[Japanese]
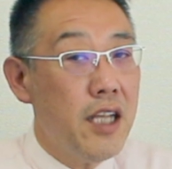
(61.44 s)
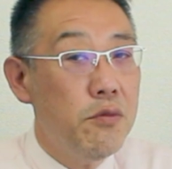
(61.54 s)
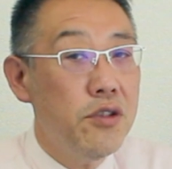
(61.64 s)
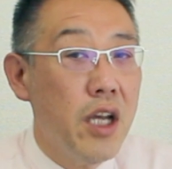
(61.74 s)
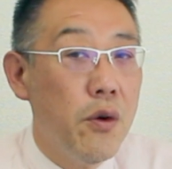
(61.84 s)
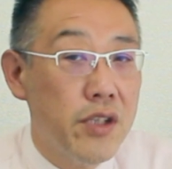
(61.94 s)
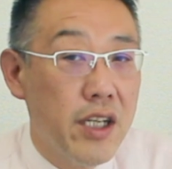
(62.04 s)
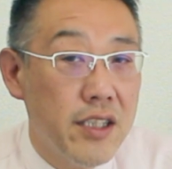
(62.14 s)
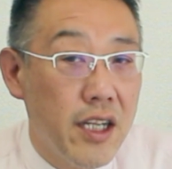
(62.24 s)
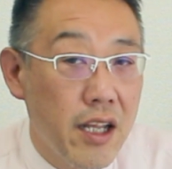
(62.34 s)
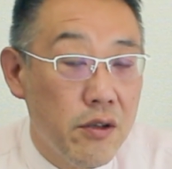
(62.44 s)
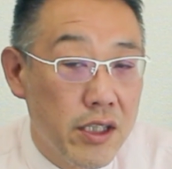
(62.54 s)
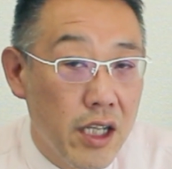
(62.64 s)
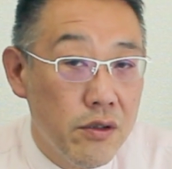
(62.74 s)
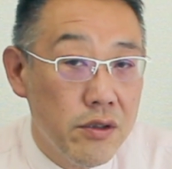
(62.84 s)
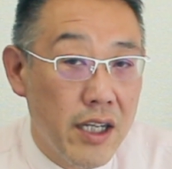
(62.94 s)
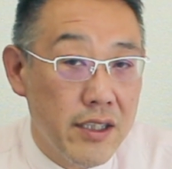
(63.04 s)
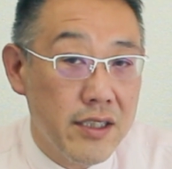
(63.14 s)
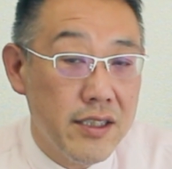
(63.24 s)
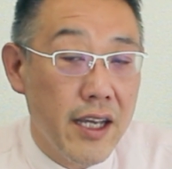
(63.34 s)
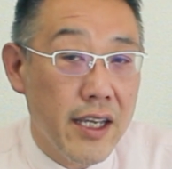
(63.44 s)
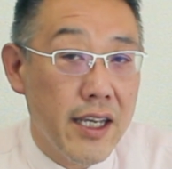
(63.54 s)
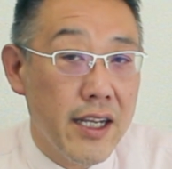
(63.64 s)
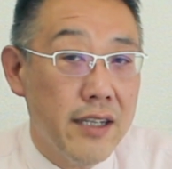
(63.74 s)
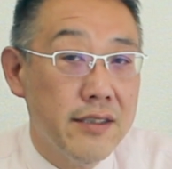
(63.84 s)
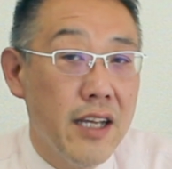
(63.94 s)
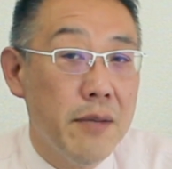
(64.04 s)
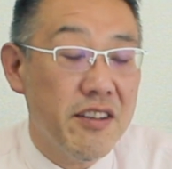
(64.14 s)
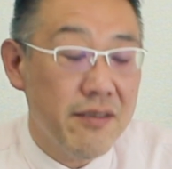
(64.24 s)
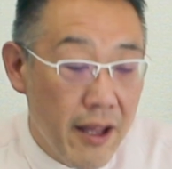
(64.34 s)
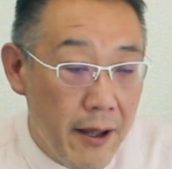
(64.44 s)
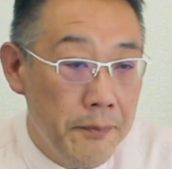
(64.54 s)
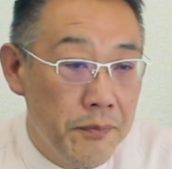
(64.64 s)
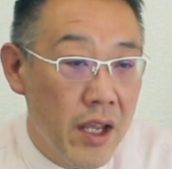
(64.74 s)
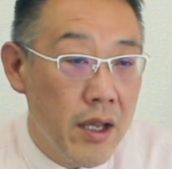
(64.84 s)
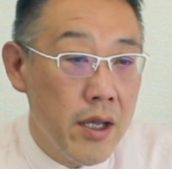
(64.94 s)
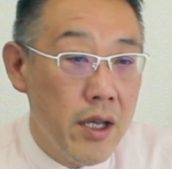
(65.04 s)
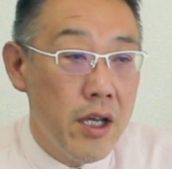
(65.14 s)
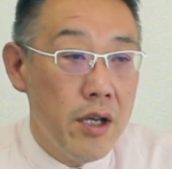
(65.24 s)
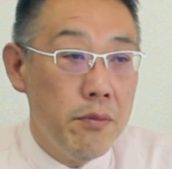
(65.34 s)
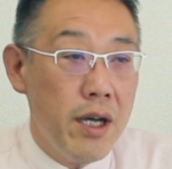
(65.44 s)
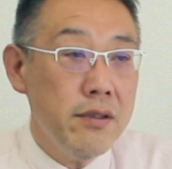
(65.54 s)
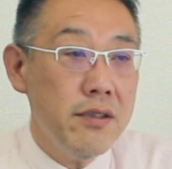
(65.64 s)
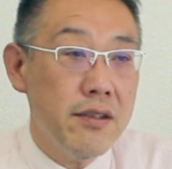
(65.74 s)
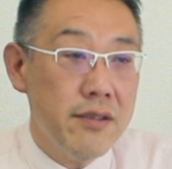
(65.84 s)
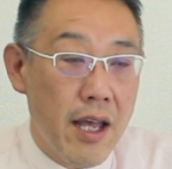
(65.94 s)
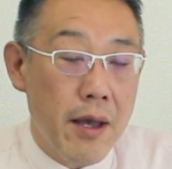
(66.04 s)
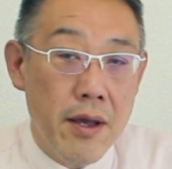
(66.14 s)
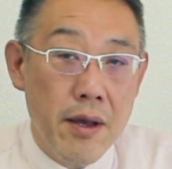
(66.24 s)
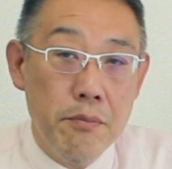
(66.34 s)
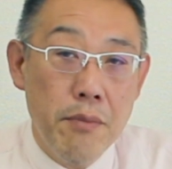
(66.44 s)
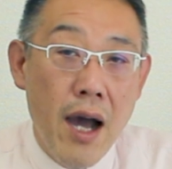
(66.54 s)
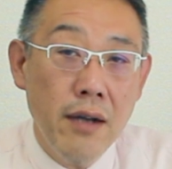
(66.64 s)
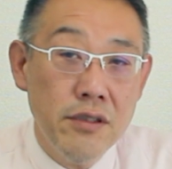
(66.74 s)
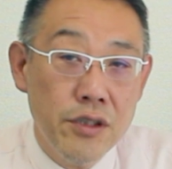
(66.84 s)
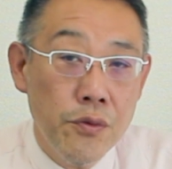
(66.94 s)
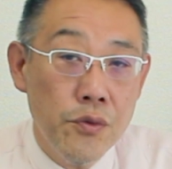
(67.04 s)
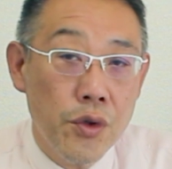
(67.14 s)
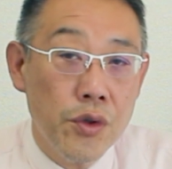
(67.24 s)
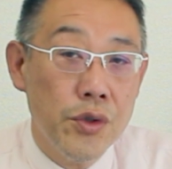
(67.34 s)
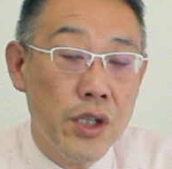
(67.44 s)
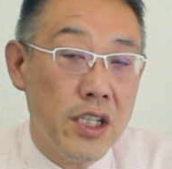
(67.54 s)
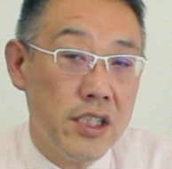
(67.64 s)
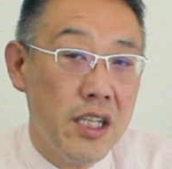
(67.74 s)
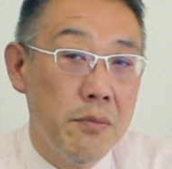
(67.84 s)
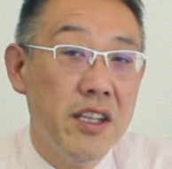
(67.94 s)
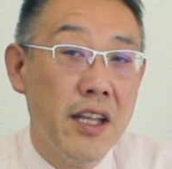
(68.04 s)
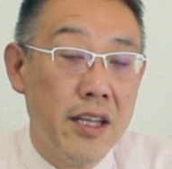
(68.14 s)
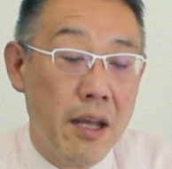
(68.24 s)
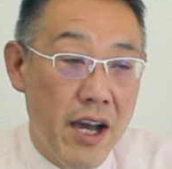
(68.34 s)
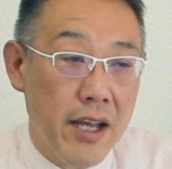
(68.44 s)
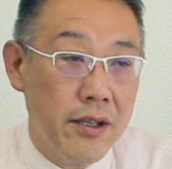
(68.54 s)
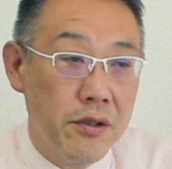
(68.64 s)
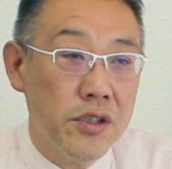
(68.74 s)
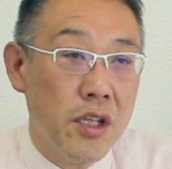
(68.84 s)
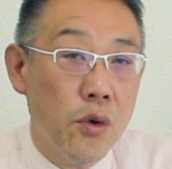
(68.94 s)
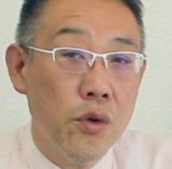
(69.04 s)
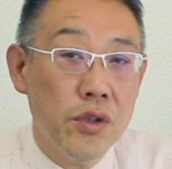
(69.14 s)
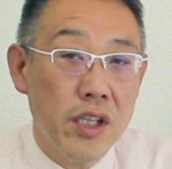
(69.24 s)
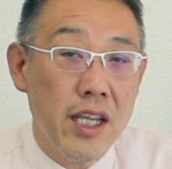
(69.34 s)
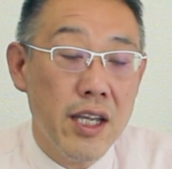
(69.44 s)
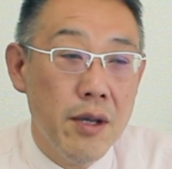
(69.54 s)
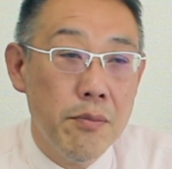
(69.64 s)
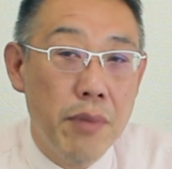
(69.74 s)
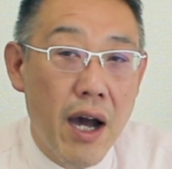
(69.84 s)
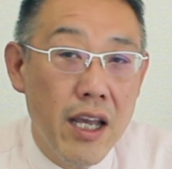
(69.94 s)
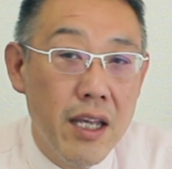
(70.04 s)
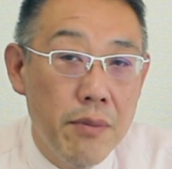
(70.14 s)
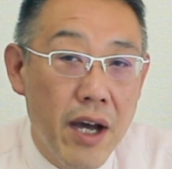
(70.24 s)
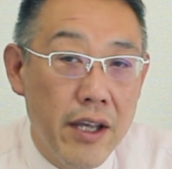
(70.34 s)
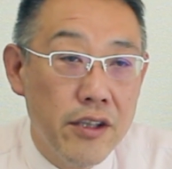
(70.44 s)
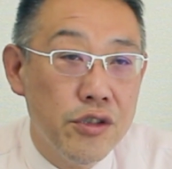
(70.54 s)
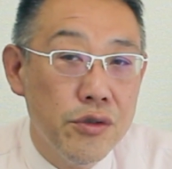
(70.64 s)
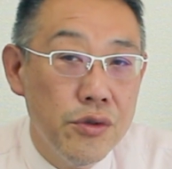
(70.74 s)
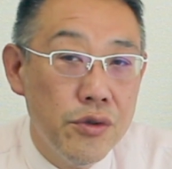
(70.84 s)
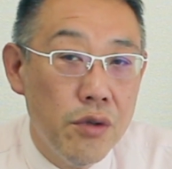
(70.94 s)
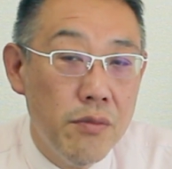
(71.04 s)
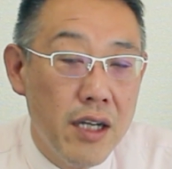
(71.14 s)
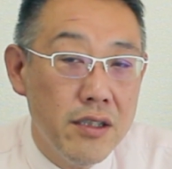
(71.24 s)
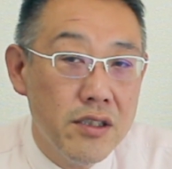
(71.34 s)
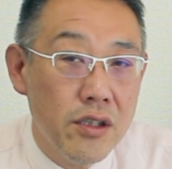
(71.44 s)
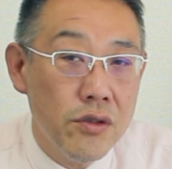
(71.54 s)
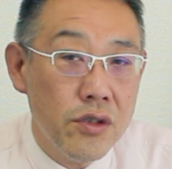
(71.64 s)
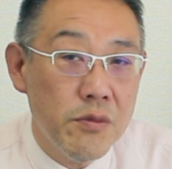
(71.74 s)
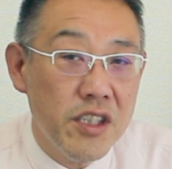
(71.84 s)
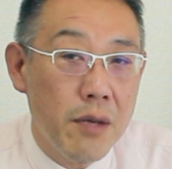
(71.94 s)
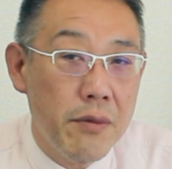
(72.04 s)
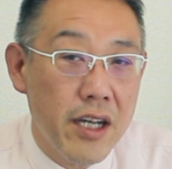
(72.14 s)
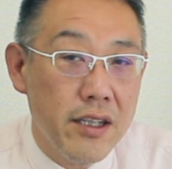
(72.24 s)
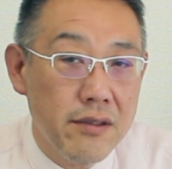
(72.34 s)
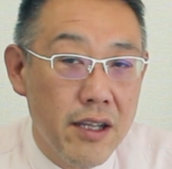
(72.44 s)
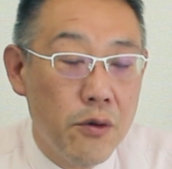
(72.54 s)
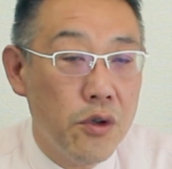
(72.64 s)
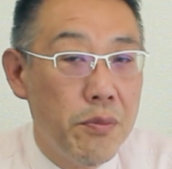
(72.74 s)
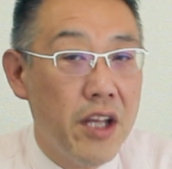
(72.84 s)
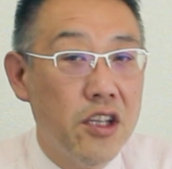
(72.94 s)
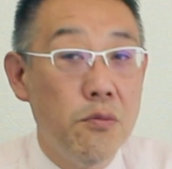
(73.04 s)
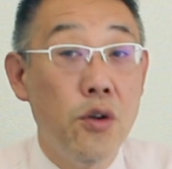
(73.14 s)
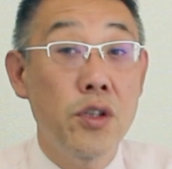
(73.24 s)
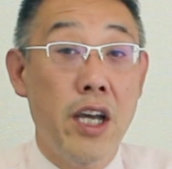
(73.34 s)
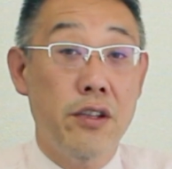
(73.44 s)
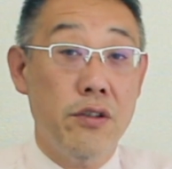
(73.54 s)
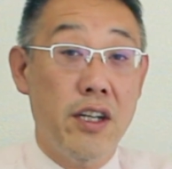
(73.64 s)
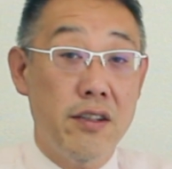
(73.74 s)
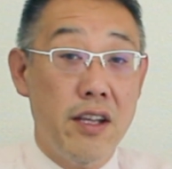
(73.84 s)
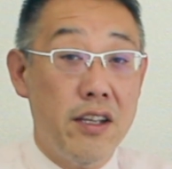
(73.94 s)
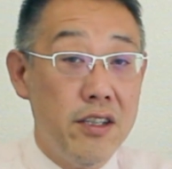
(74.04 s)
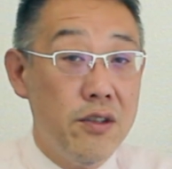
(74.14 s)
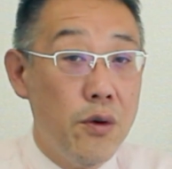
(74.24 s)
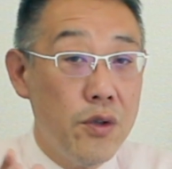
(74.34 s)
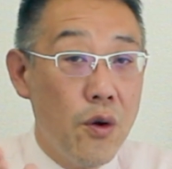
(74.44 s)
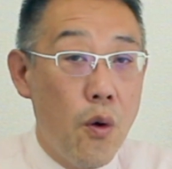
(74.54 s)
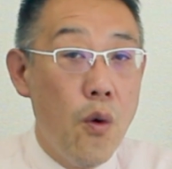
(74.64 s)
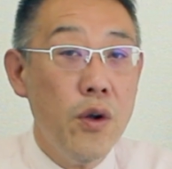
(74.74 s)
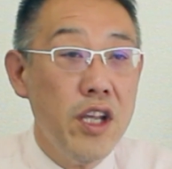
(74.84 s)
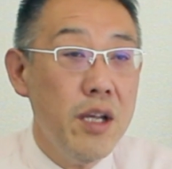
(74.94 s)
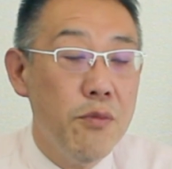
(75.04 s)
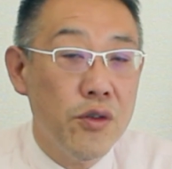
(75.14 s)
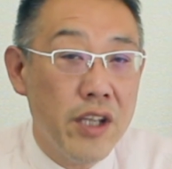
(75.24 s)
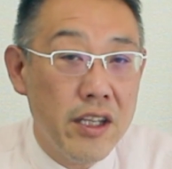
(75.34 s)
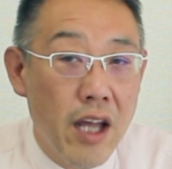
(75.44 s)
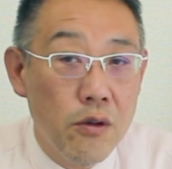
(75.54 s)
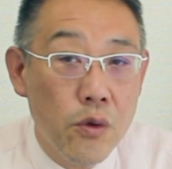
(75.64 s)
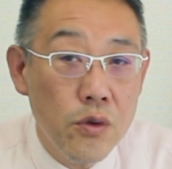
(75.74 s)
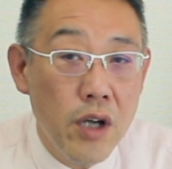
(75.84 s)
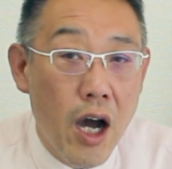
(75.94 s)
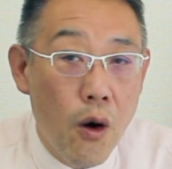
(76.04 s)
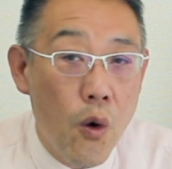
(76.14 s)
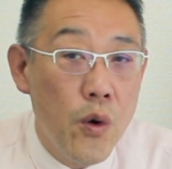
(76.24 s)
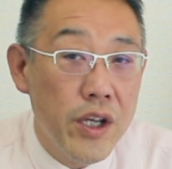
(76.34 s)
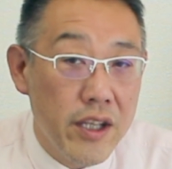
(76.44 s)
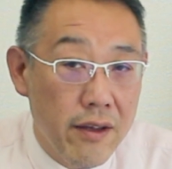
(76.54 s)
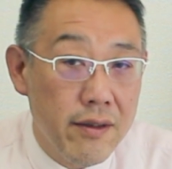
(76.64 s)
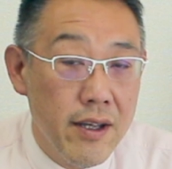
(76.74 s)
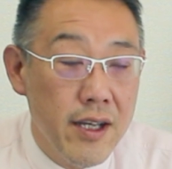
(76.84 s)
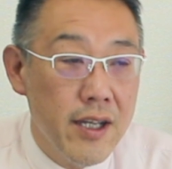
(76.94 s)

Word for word: 貸物件をお探しになられる方というのは実際いらっしゃいますね。まずですね、マンションという形で見ていった場合、そして特に売買、中古マンションと見た場合ですね、このペット問題というのはですね、非常に大きい問題になることが多いです。